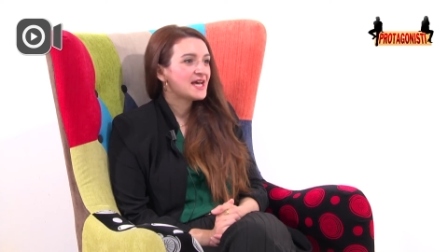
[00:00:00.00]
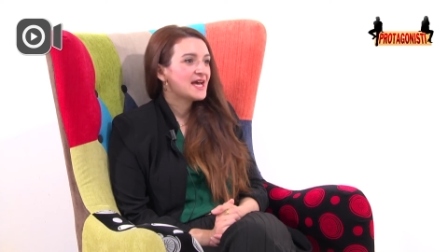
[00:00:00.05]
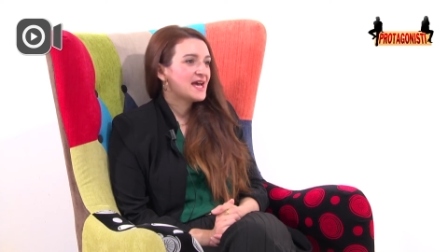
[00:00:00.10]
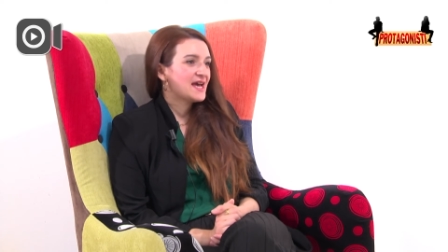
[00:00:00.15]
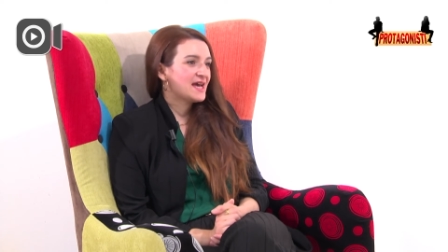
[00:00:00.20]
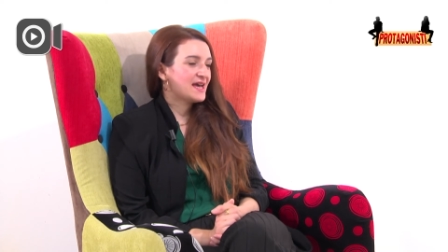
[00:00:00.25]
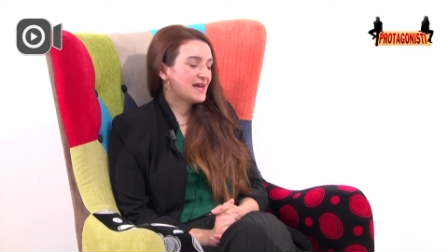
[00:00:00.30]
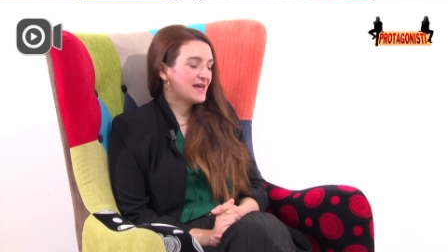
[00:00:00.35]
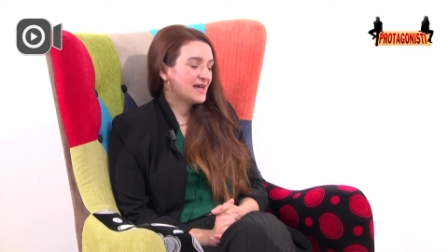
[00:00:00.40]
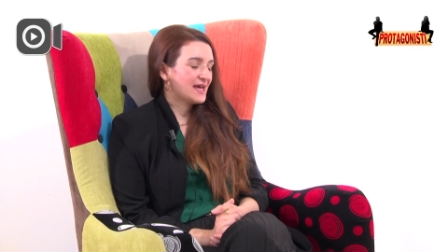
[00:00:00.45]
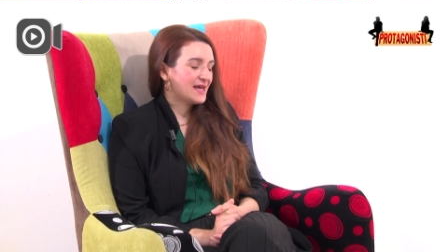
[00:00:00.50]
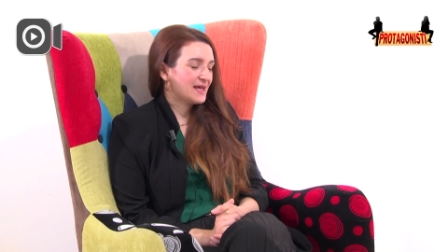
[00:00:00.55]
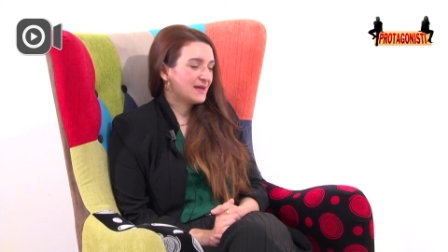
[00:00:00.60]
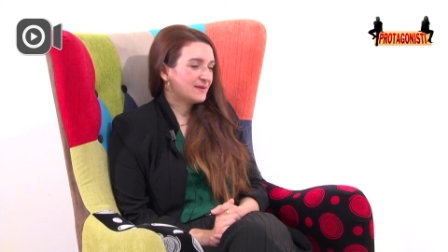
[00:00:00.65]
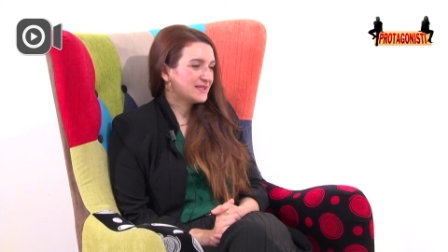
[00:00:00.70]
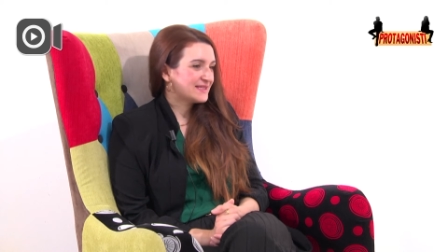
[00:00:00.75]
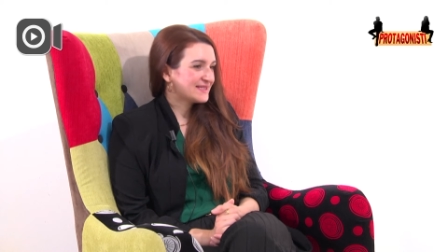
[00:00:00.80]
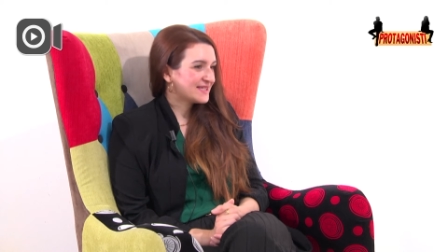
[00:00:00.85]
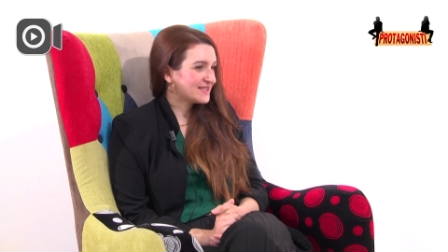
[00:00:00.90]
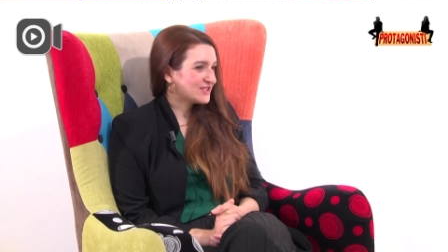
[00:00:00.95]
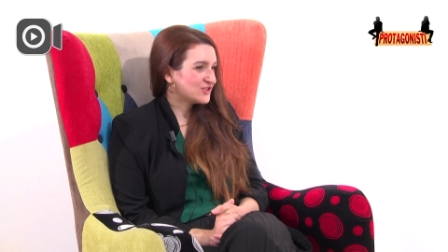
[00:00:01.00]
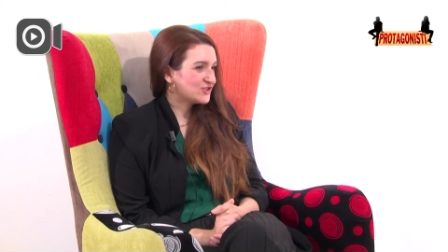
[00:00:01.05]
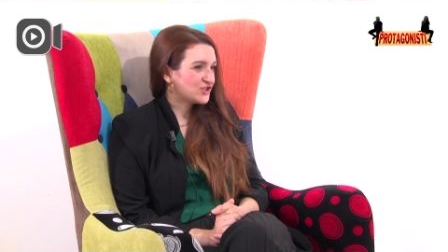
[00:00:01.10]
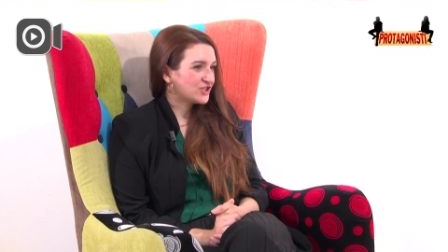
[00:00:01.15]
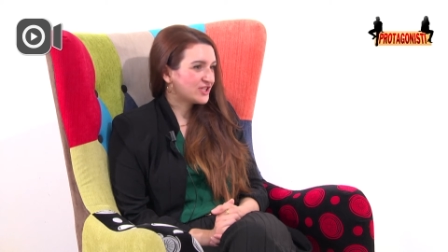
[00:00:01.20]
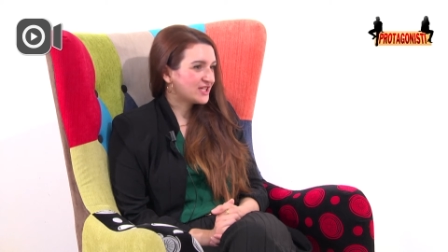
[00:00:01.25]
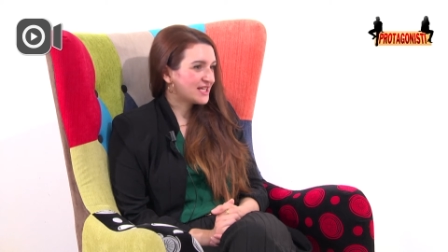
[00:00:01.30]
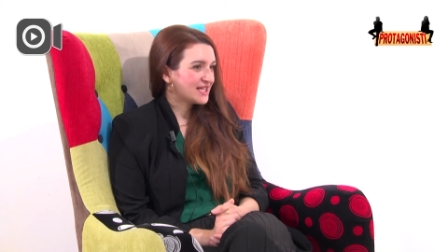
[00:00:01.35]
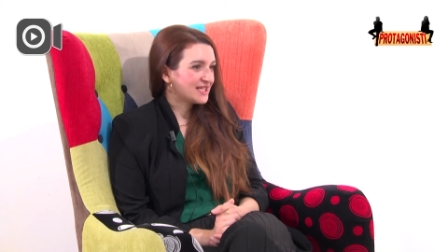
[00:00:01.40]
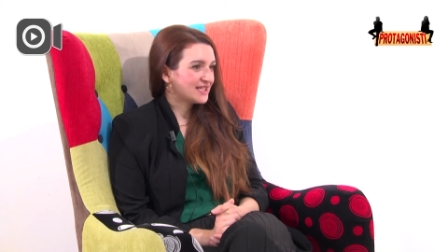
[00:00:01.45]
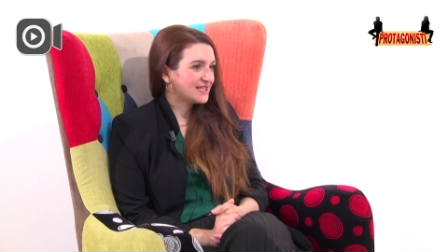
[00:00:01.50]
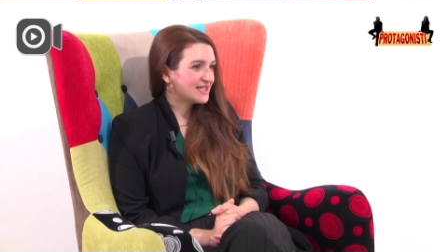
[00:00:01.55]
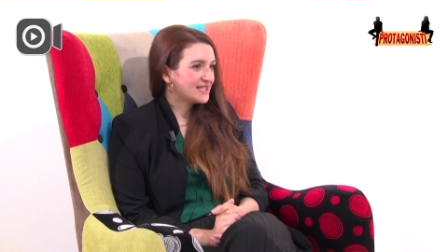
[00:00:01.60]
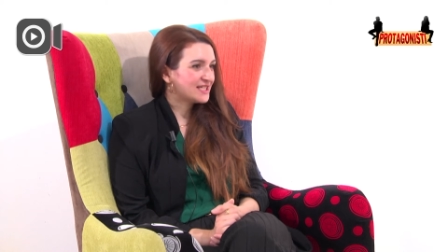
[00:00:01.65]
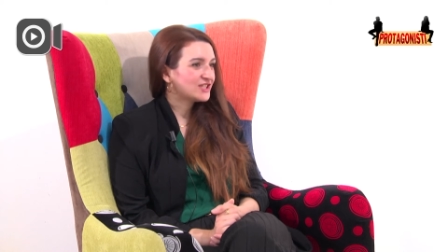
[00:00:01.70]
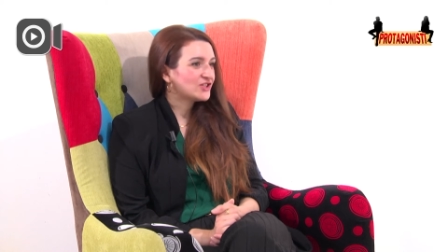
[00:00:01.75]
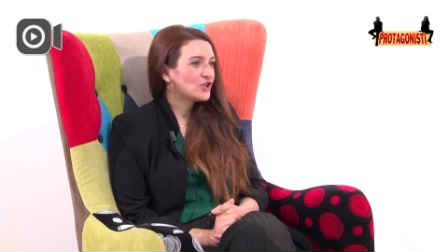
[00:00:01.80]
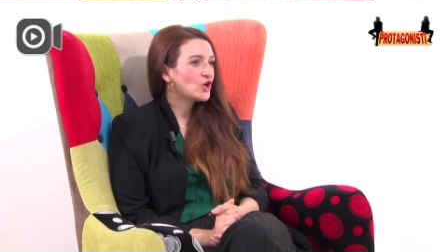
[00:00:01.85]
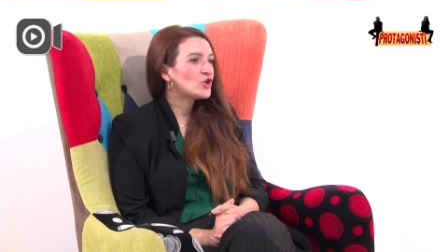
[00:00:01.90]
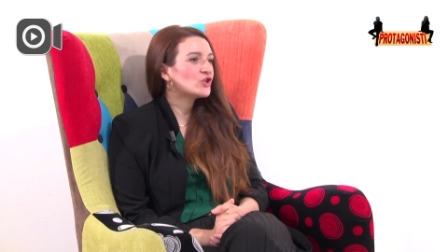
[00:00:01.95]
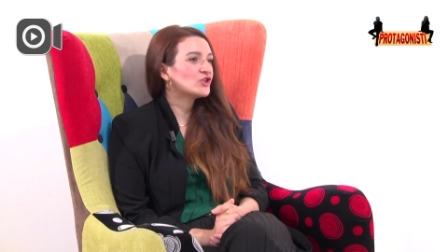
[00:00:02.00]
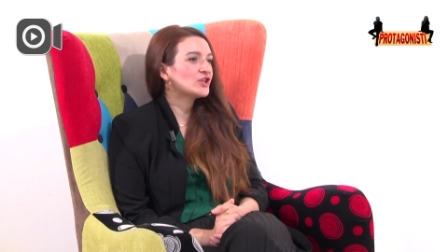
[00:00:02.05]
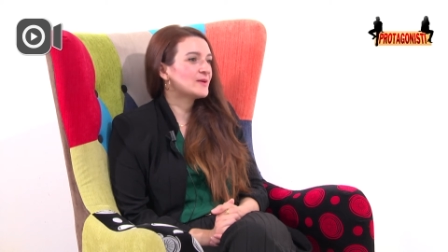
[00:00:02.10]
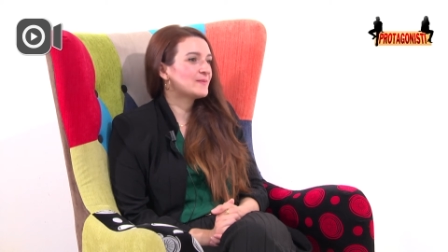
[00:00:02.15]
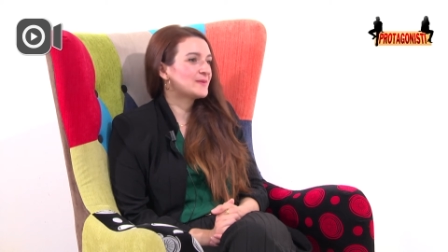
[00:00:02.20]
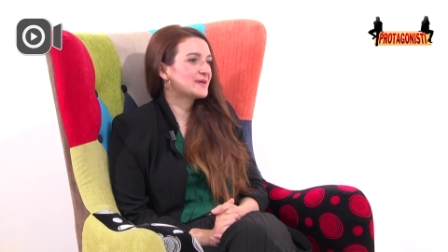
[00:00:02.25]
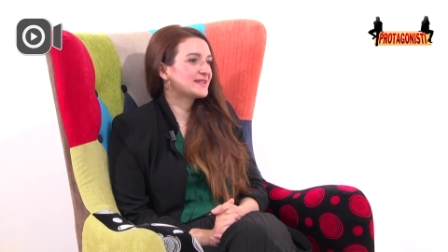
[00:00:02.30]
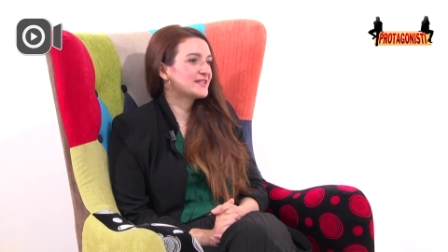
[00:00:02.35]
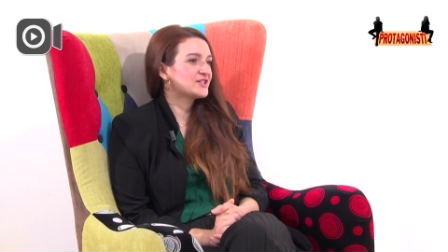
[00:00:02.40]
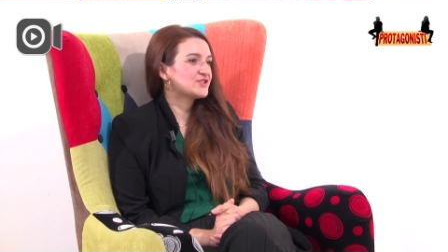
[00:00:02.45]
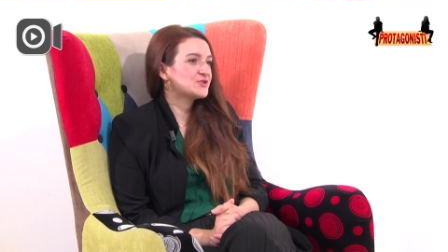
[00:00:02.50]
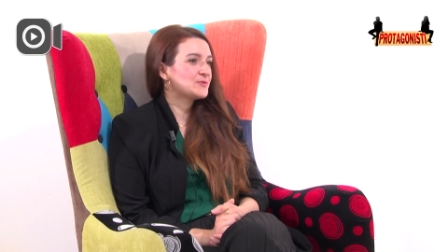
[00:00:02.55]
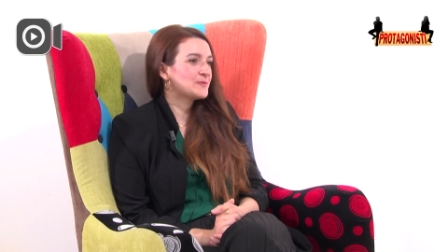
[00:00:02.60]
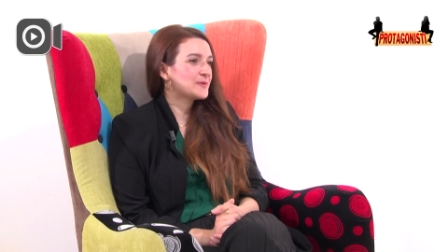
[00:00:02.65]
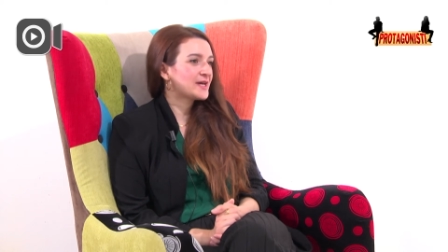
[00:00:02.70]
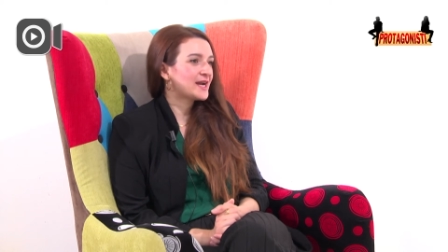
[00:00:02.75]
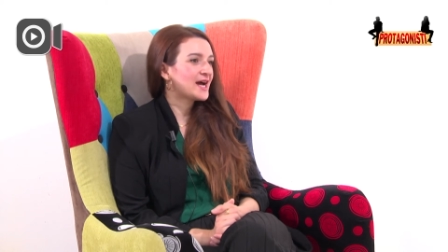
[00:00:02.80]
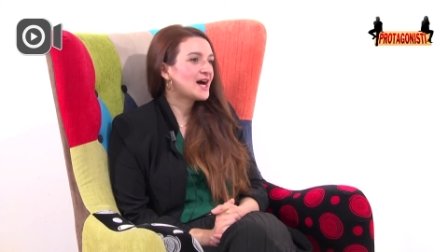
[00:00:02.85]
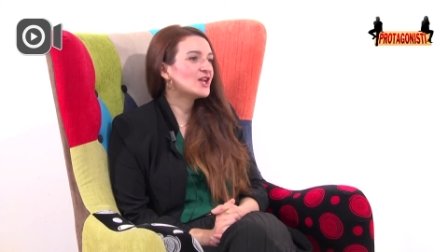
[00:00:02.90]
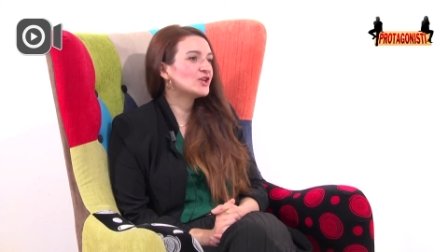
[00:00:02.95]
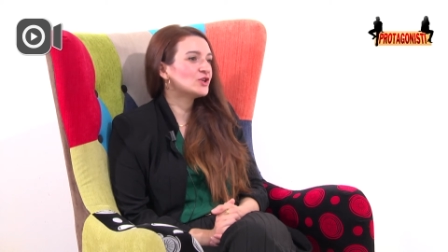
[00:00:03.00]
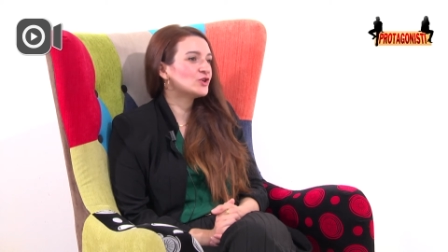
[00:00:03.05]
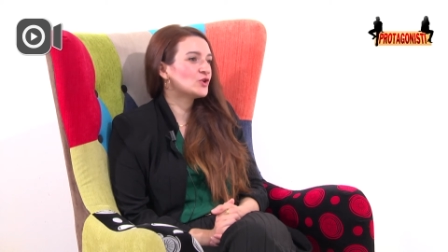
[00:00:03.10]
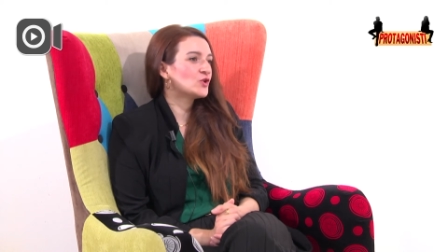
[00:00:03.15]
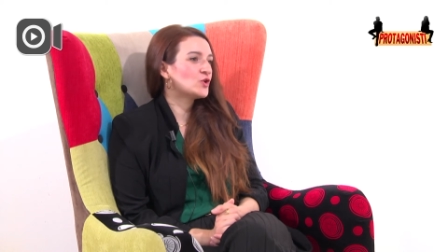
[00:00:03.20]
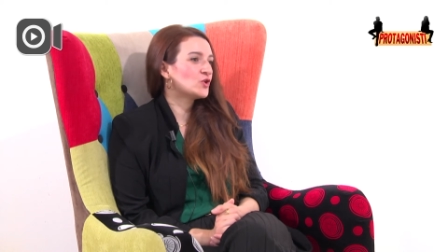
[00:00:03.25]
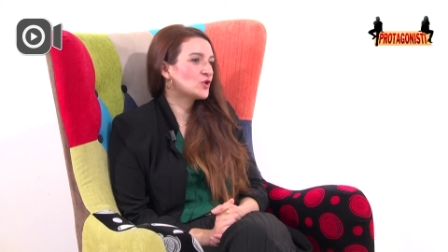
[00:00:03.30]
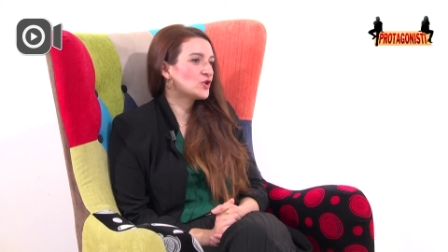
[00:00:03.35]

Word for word: eh, gli Stati Generali delle Donne parteciperanno